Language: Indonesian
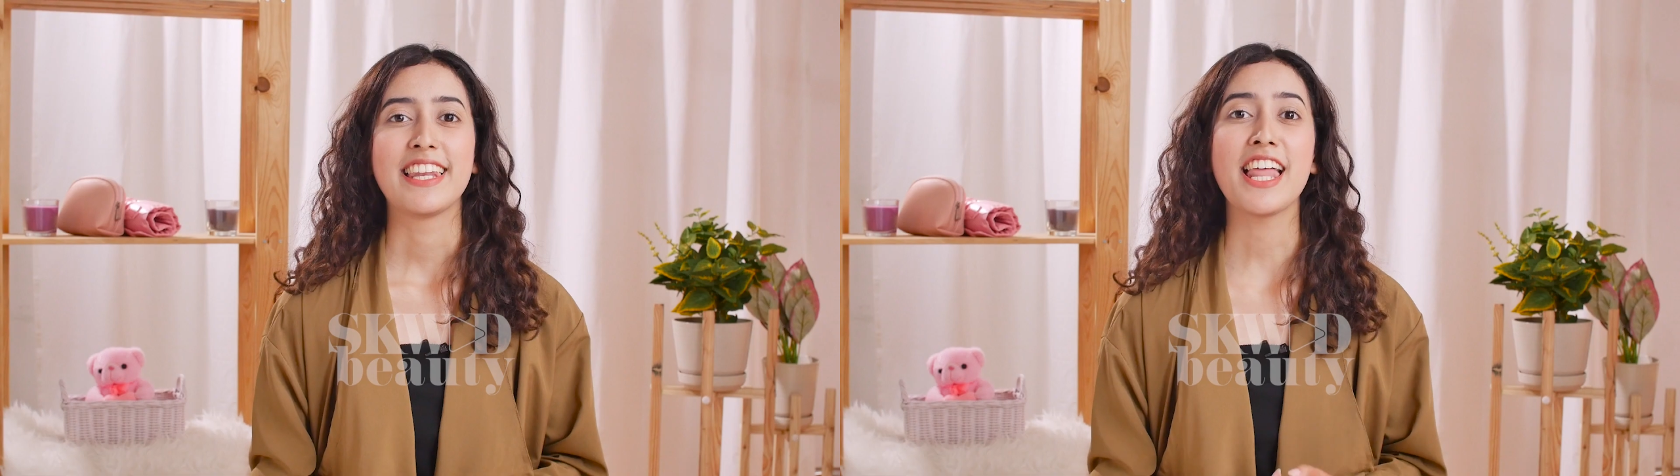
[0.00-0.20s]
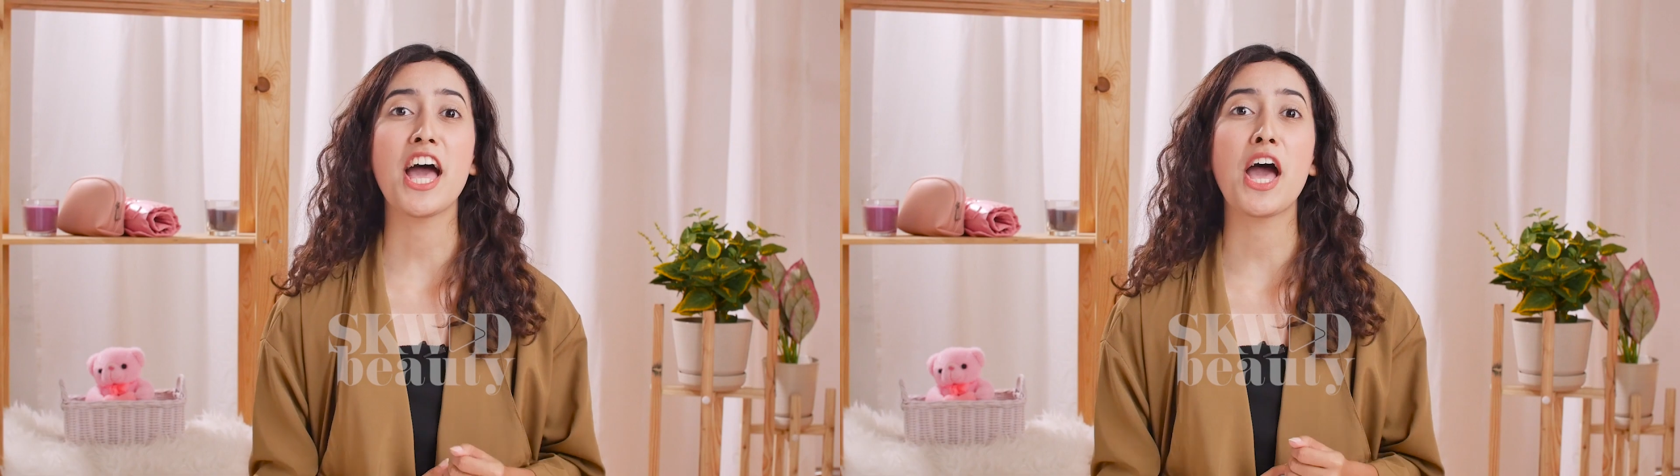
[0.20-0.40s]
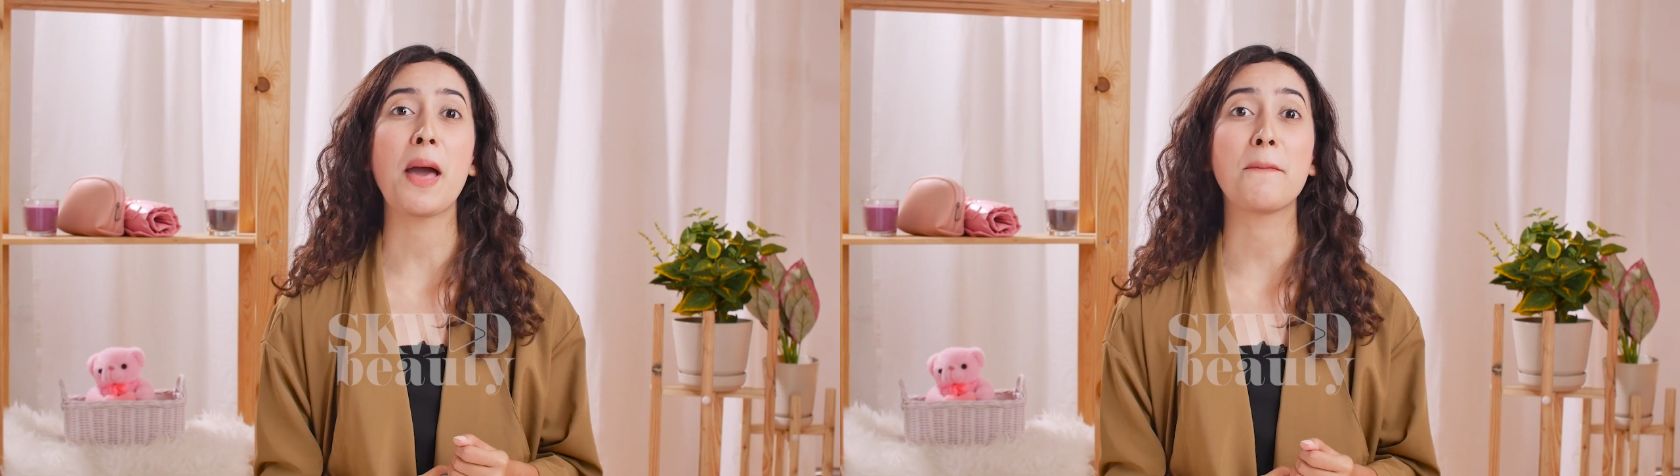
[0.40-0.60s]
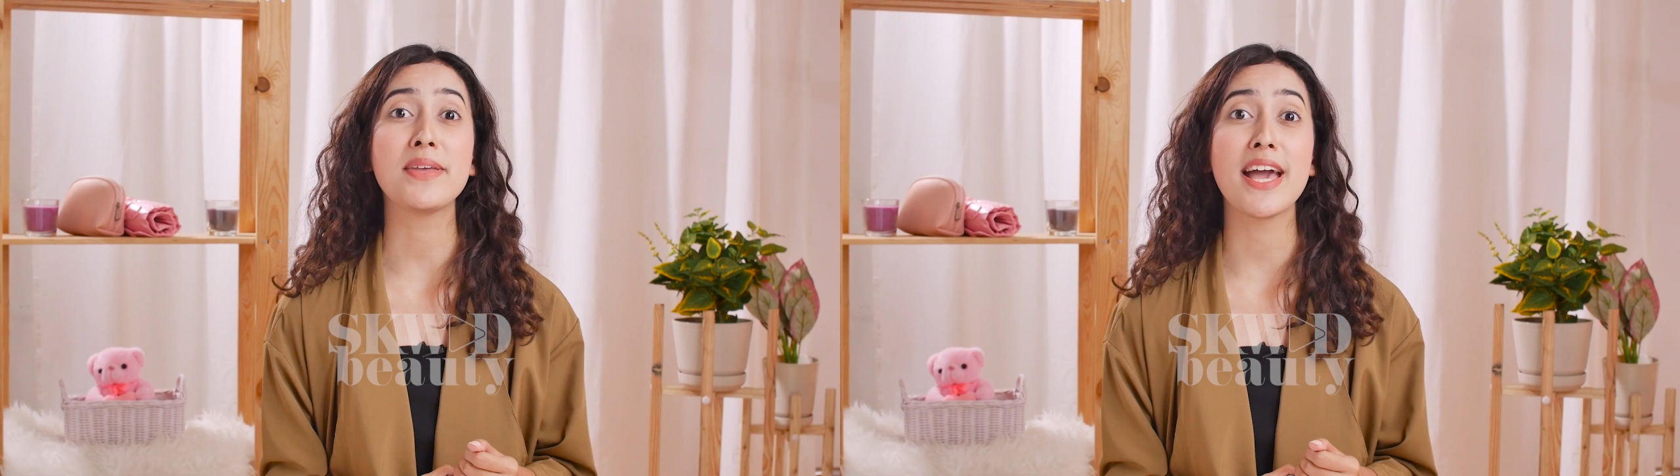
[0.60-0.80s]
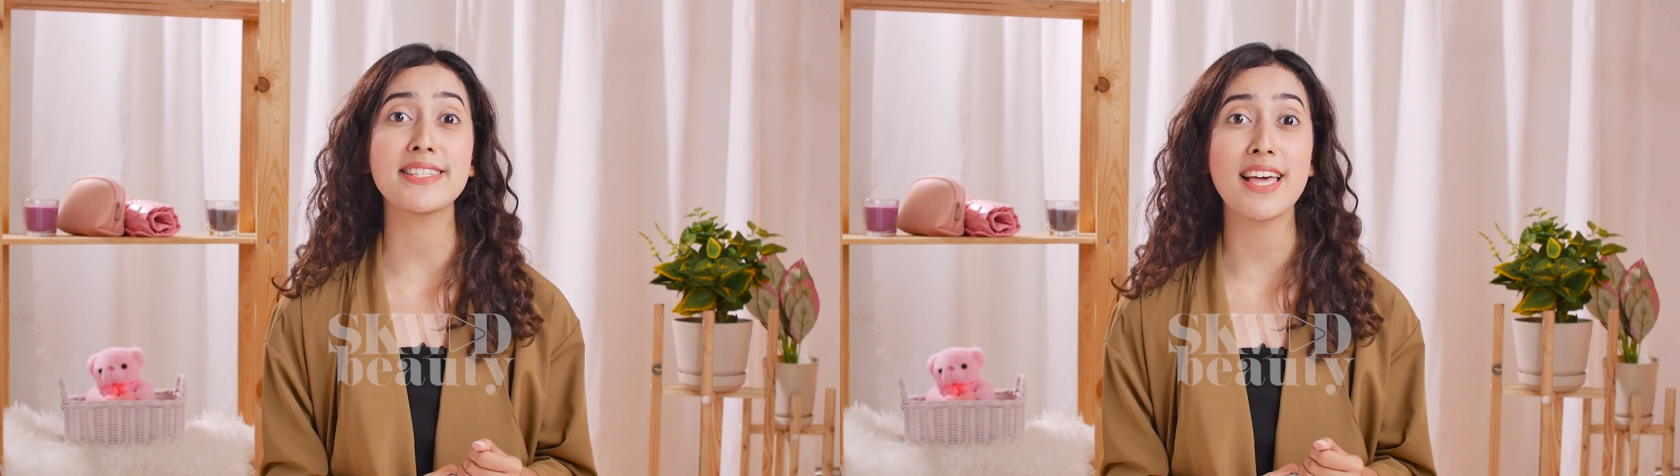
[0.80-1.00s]
Nah,
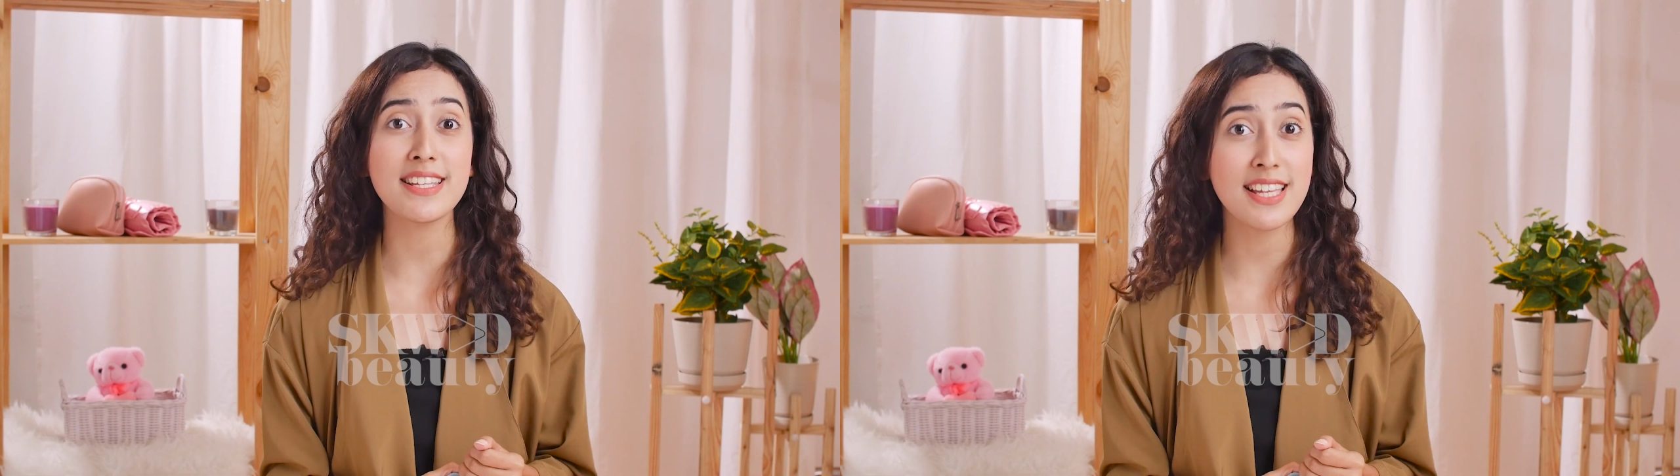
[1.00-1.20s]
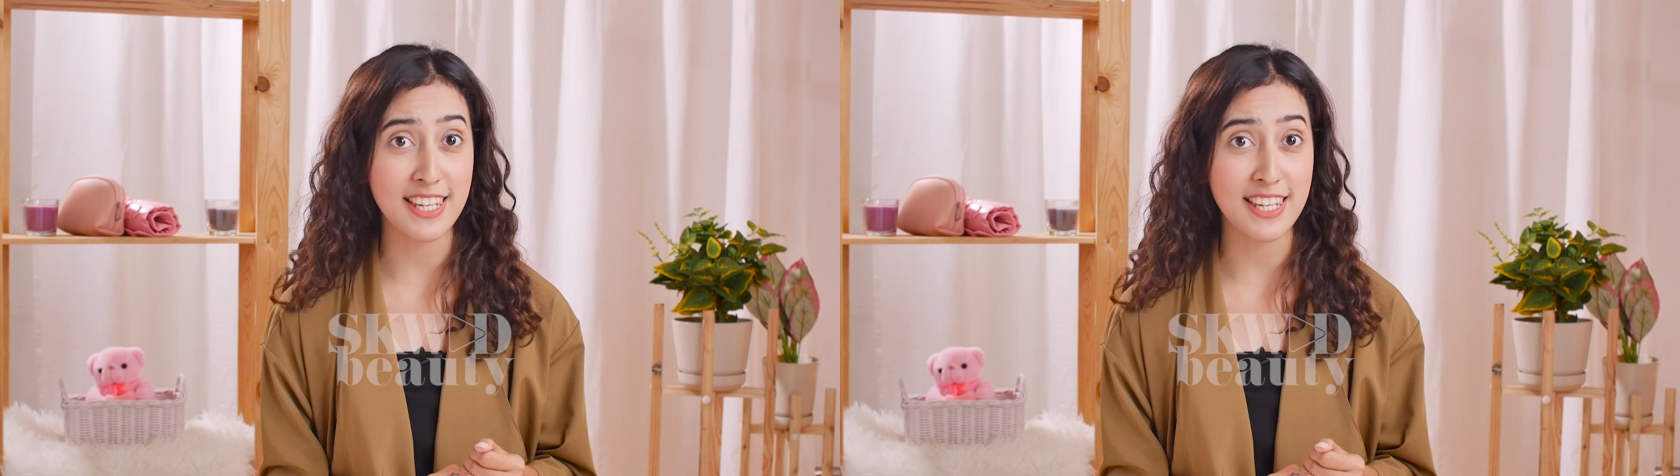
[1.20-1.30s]
biasanya